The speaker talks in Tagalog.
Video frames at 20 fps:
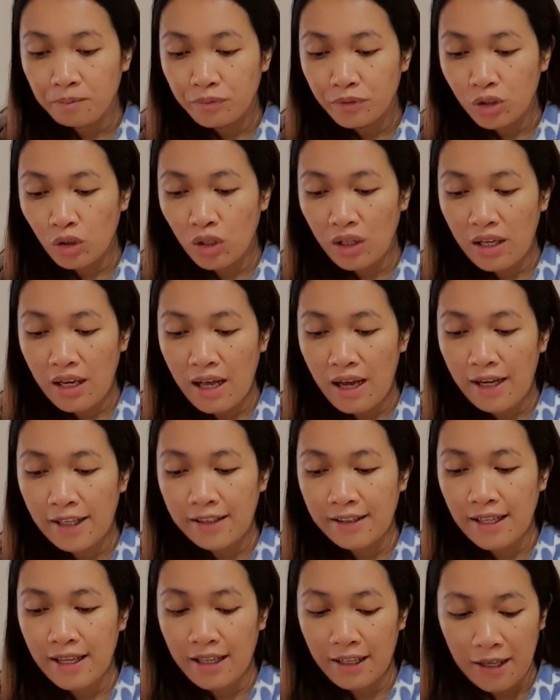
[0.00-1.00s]
So, kailangan
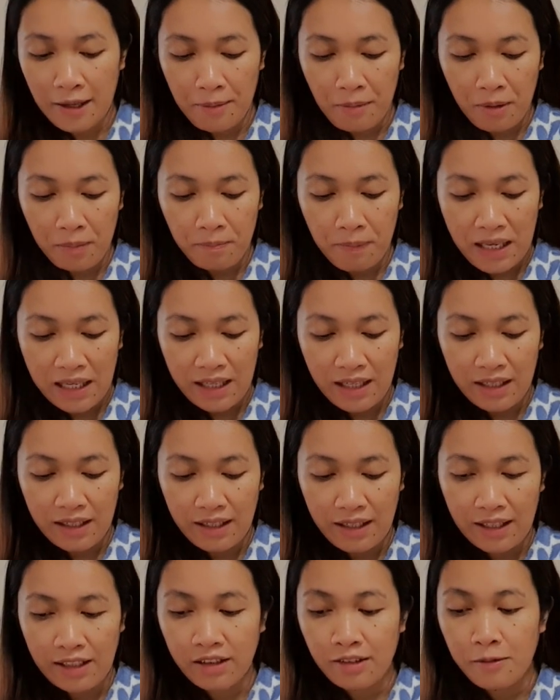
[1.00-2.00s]
talaga
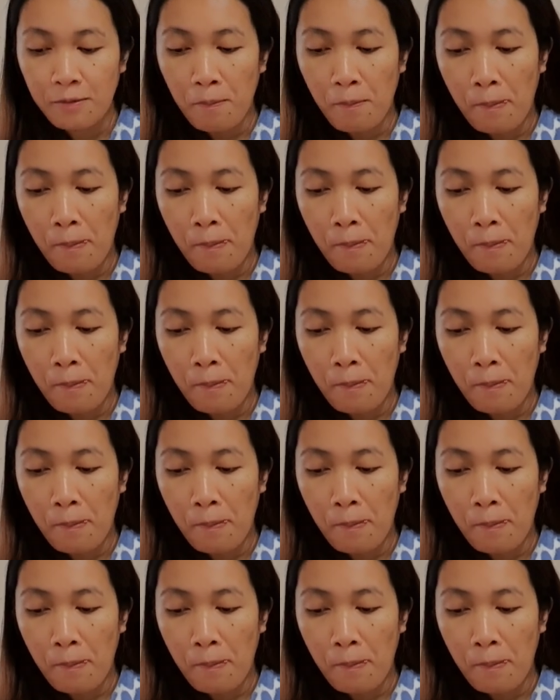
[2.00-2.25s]
magpainit.